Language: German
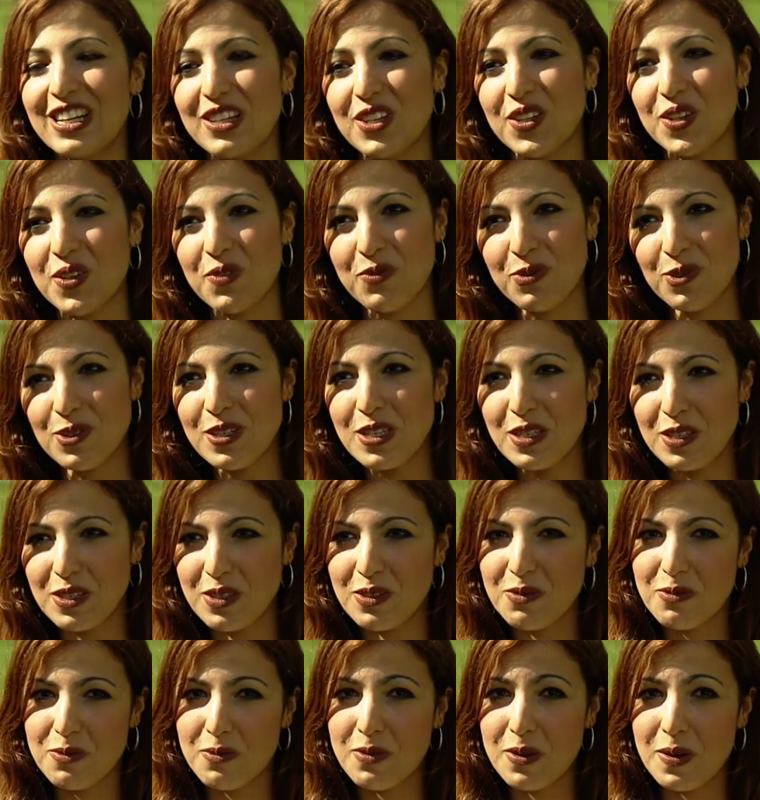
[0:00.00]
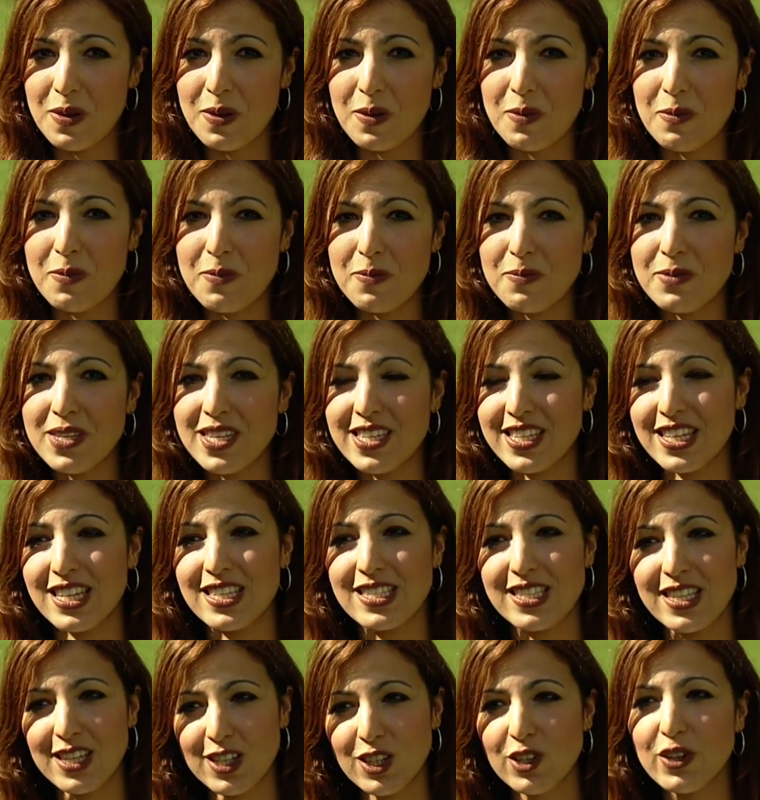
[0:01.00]
Äh, würde ich äh, mich
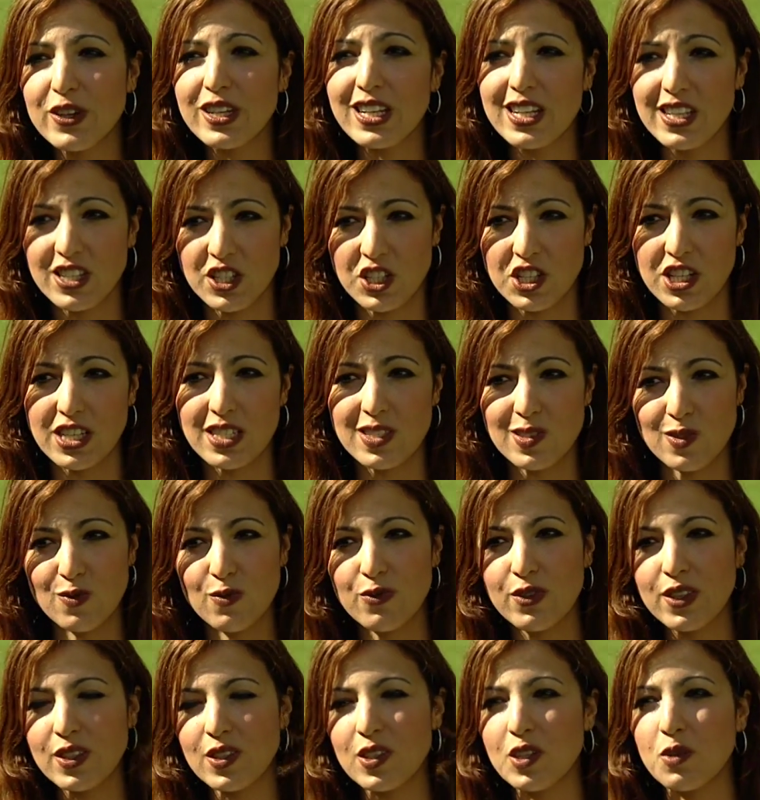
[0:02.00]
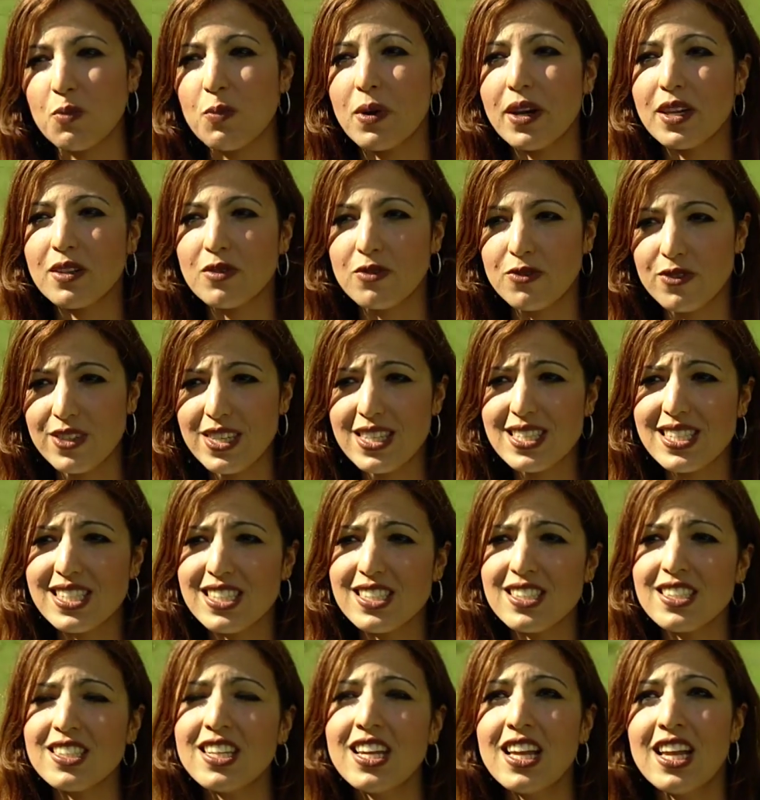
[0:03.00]
ja sehr glücklich schätzen, wenn ich mein
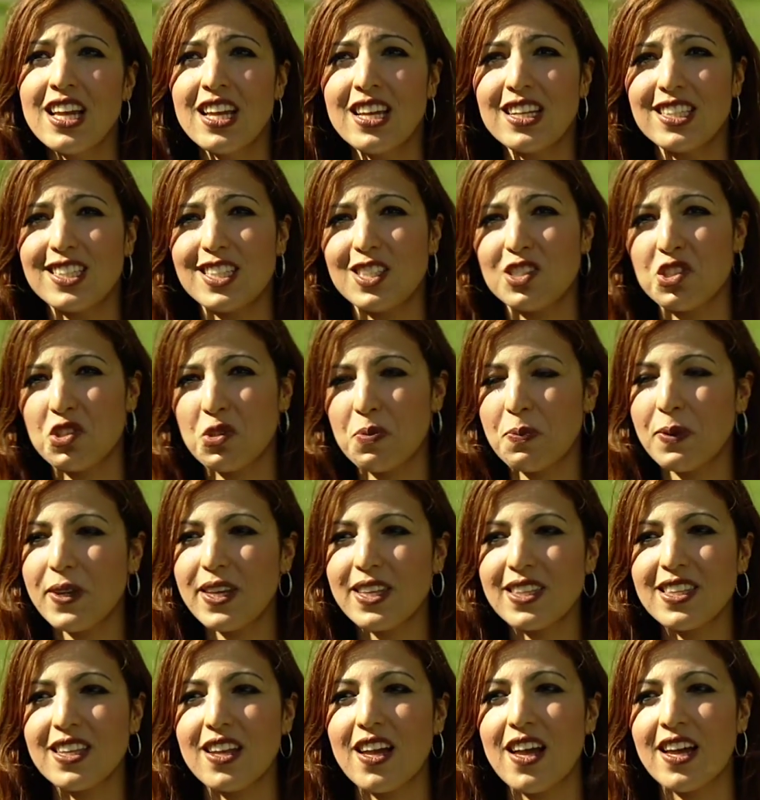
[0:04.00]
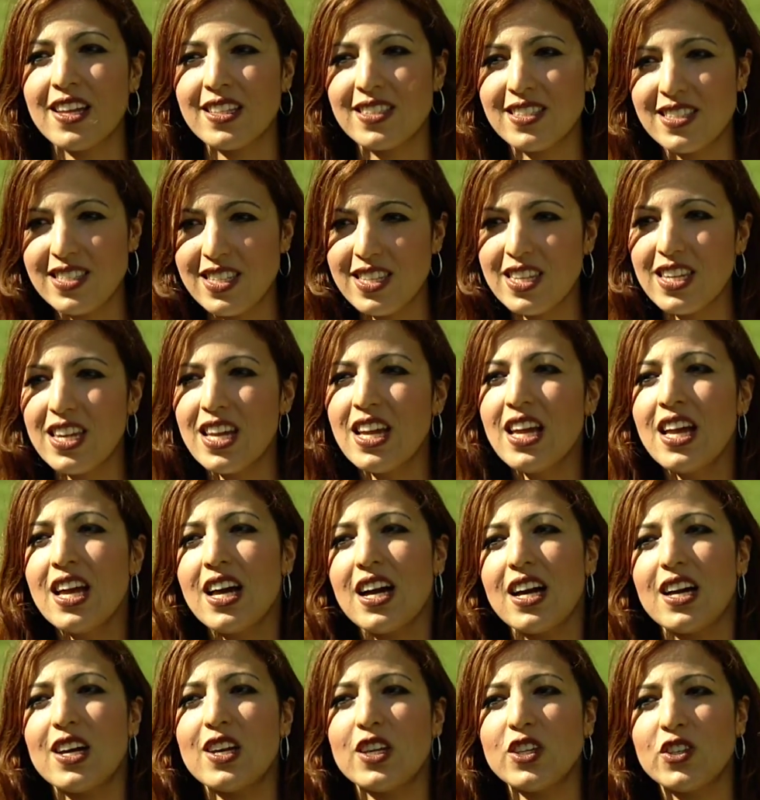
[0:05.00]
Wissen dann später an die
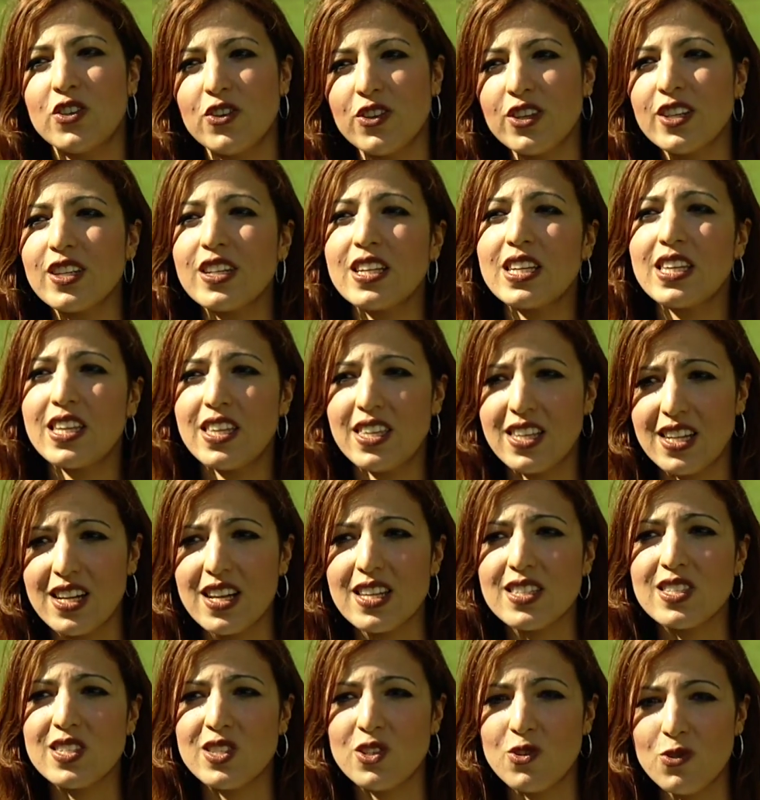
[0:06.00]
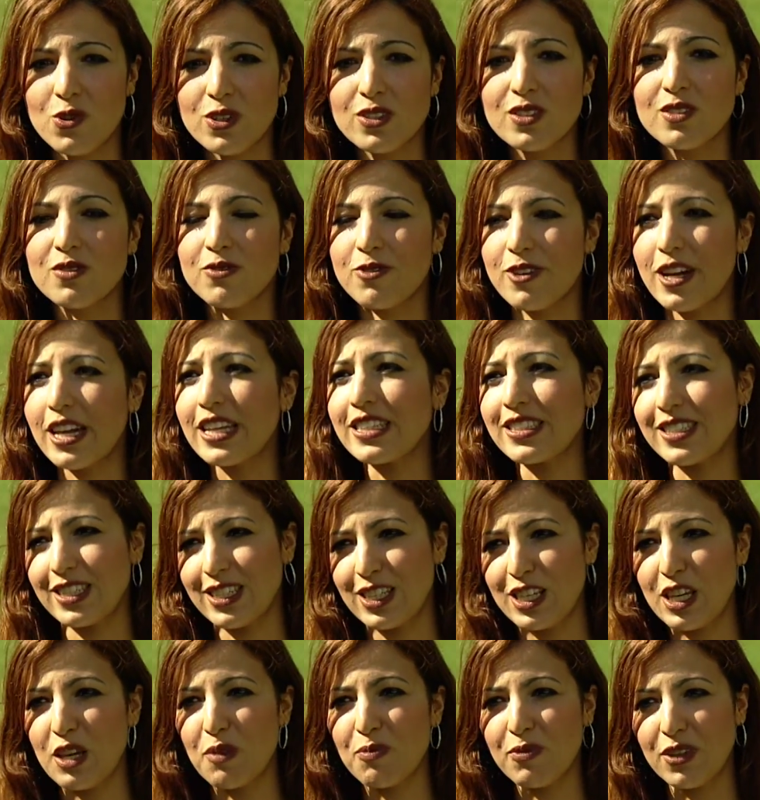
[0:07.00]
äh, jüngere Generationen
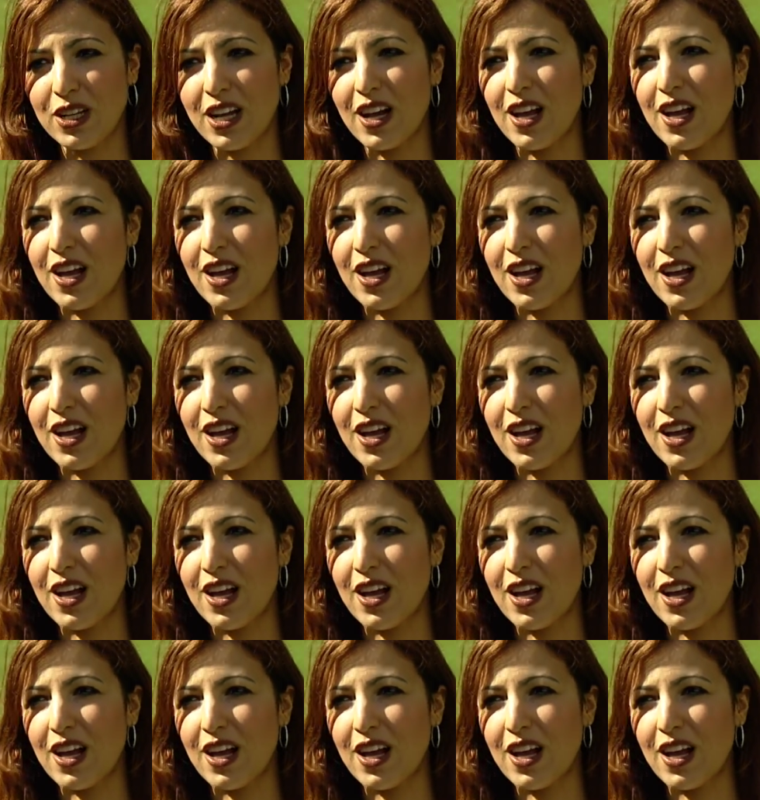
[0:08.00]
weitergeben